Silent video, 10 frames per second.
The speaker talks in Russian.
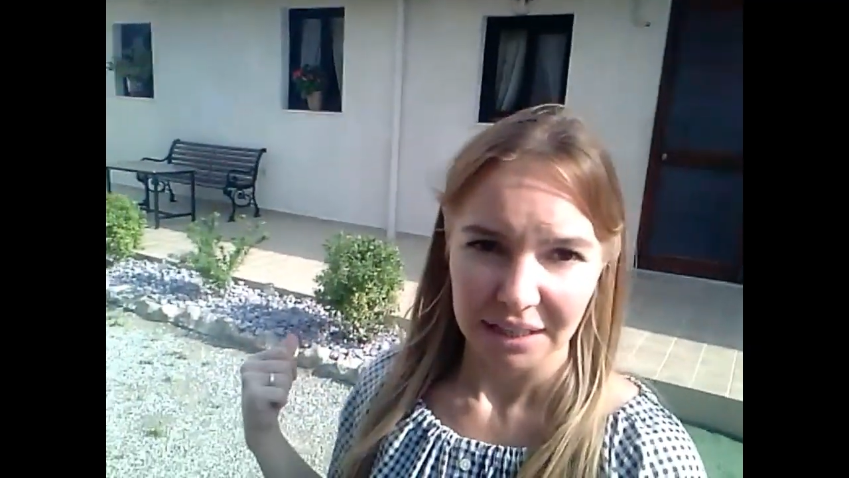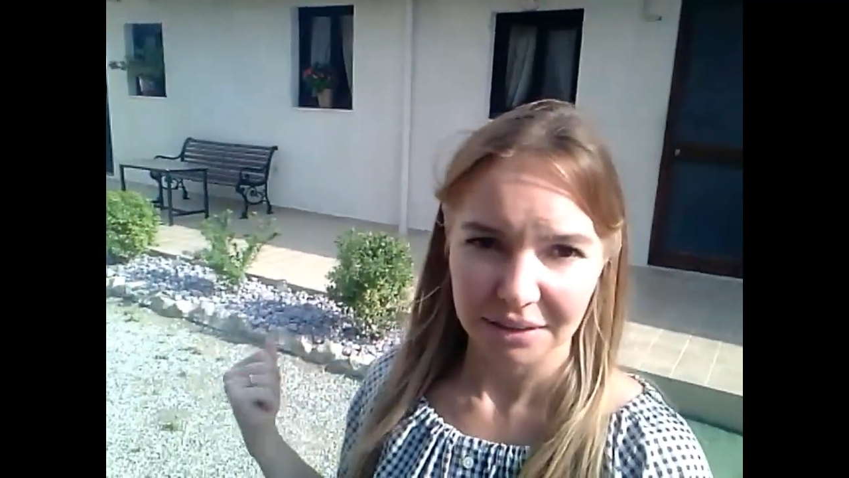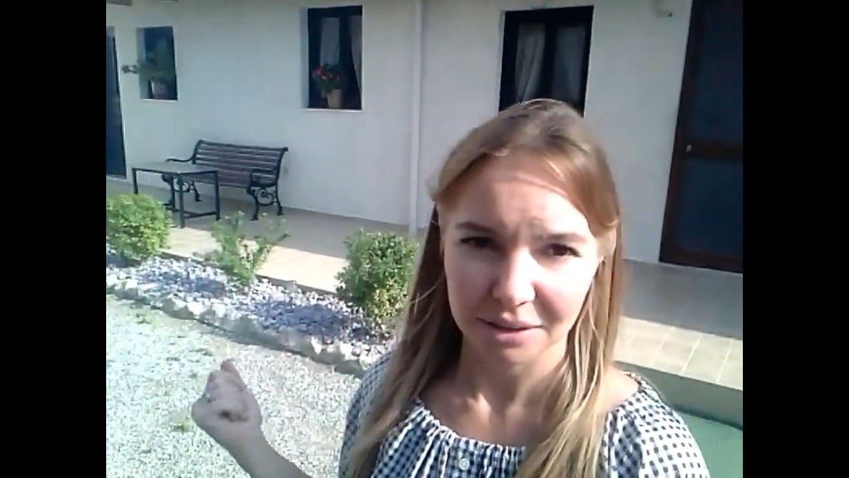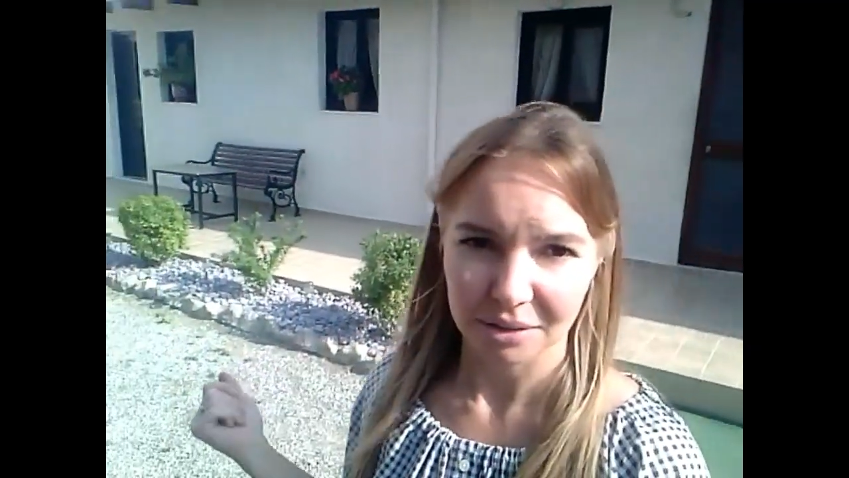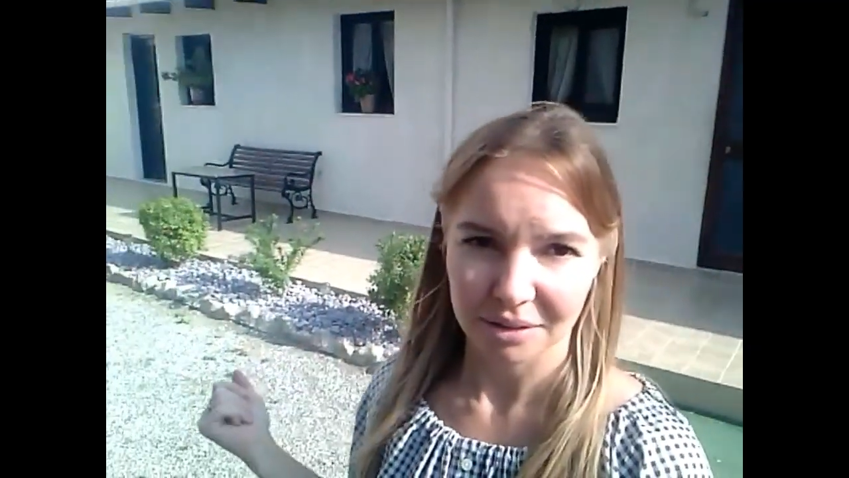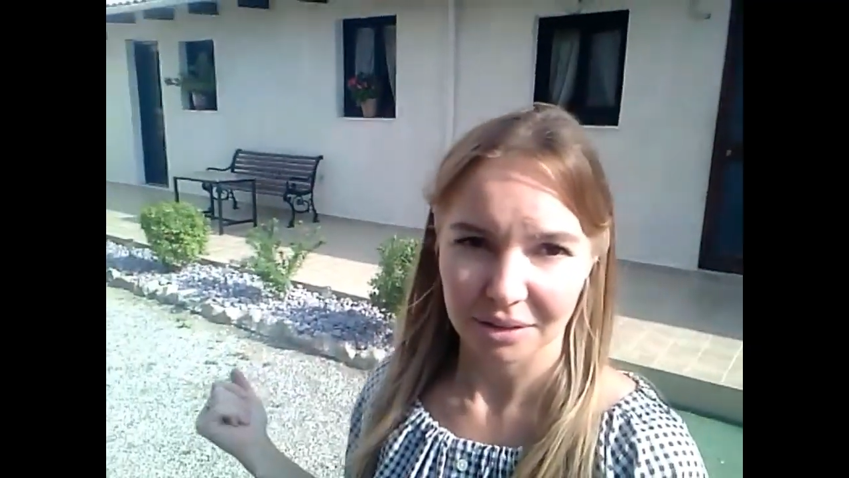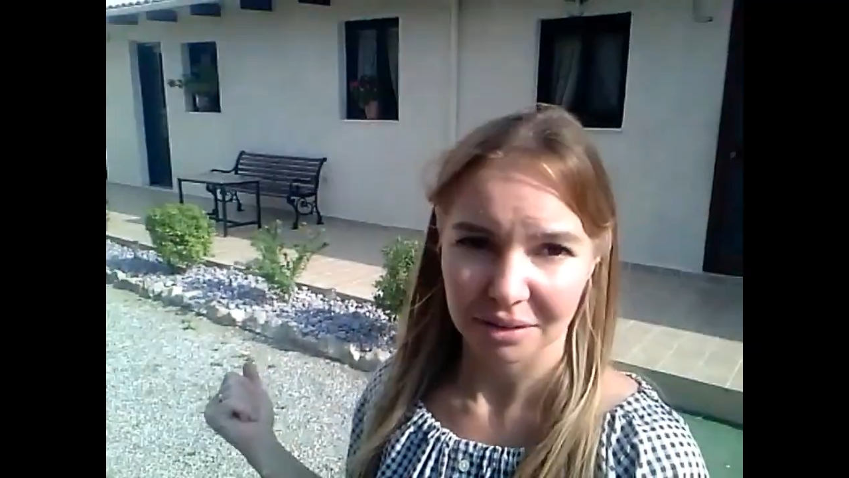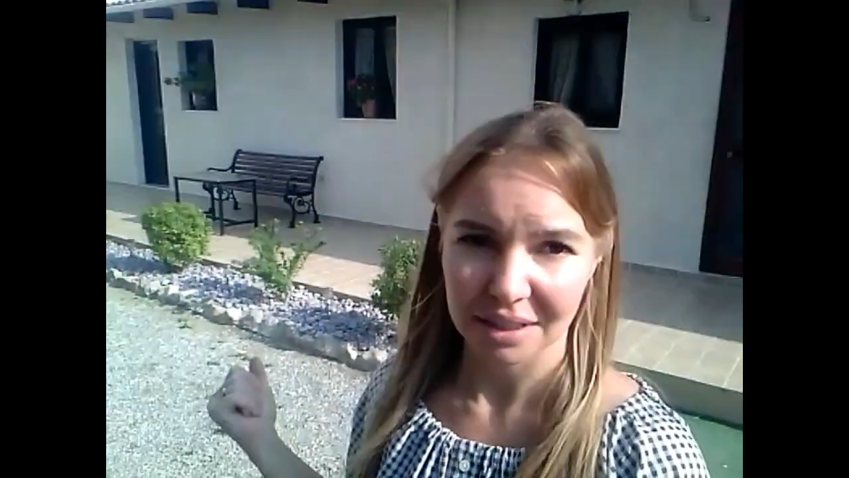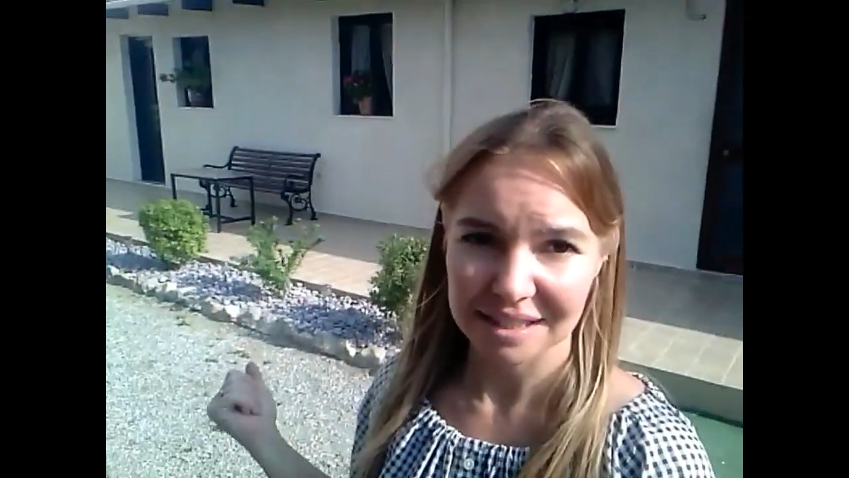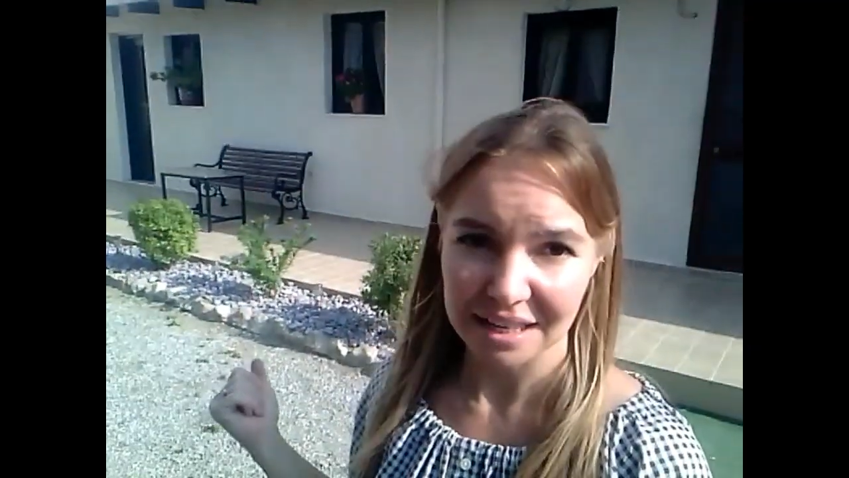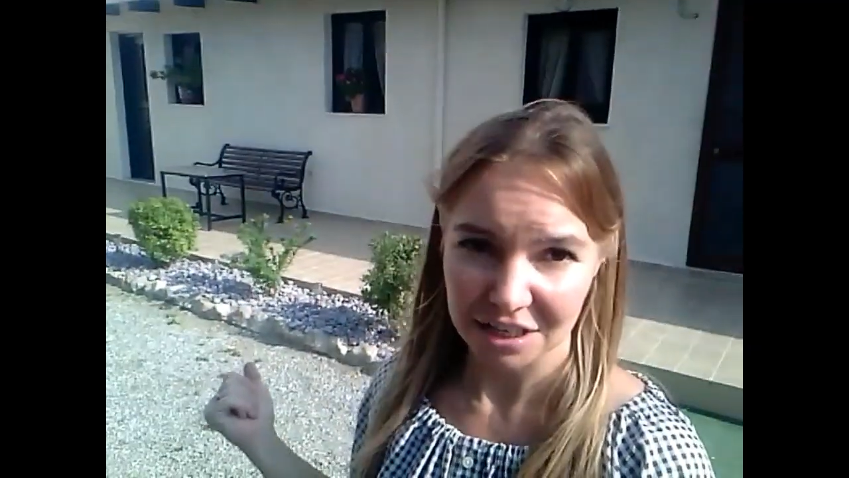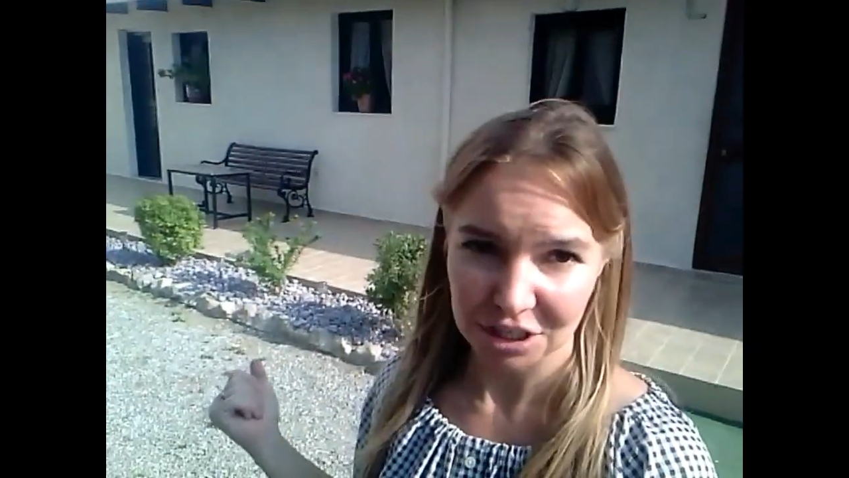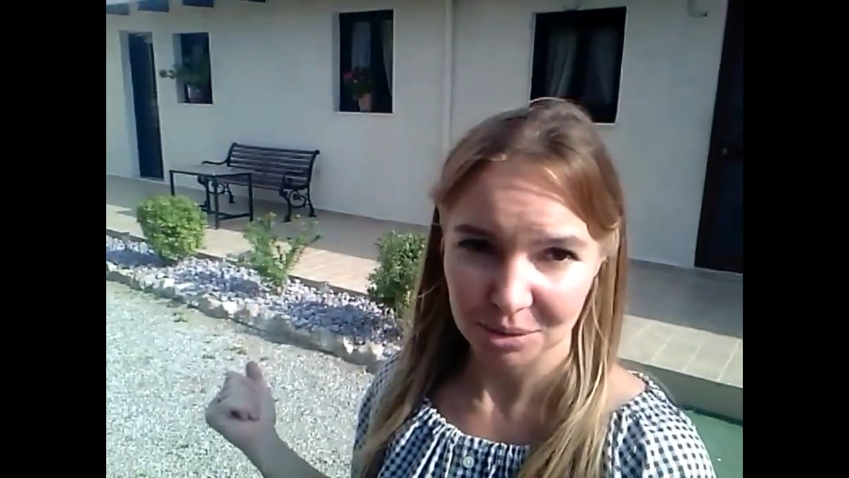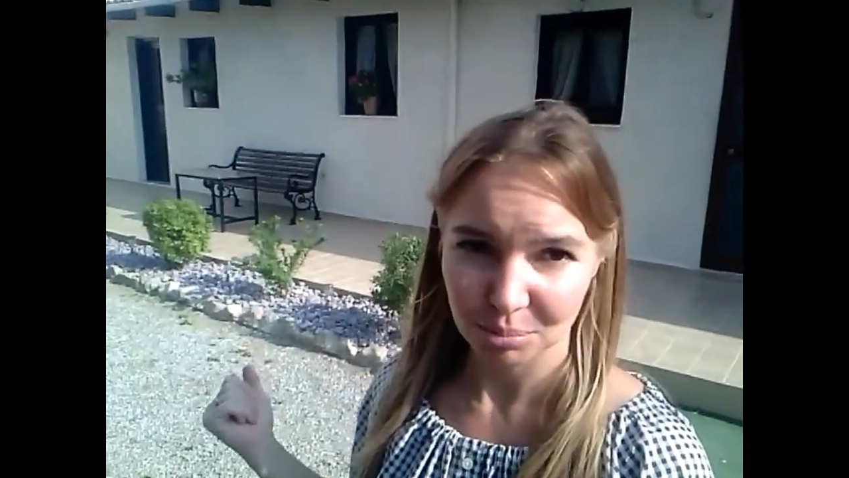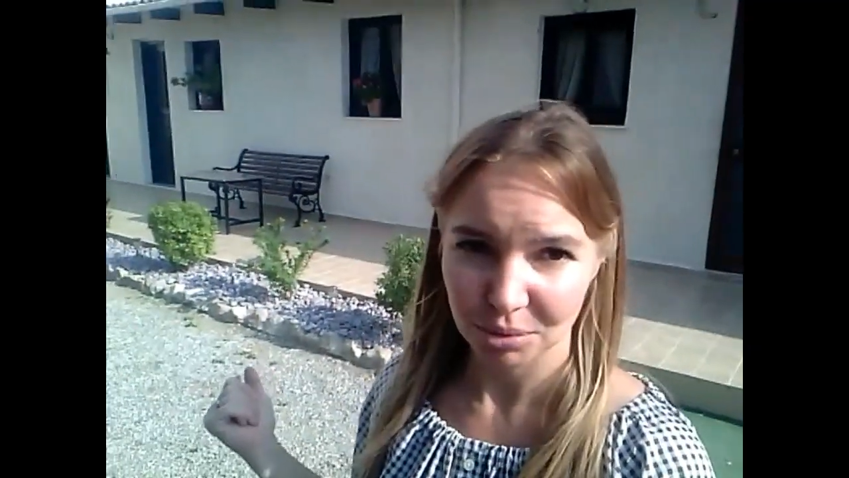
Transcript: этот э, досажен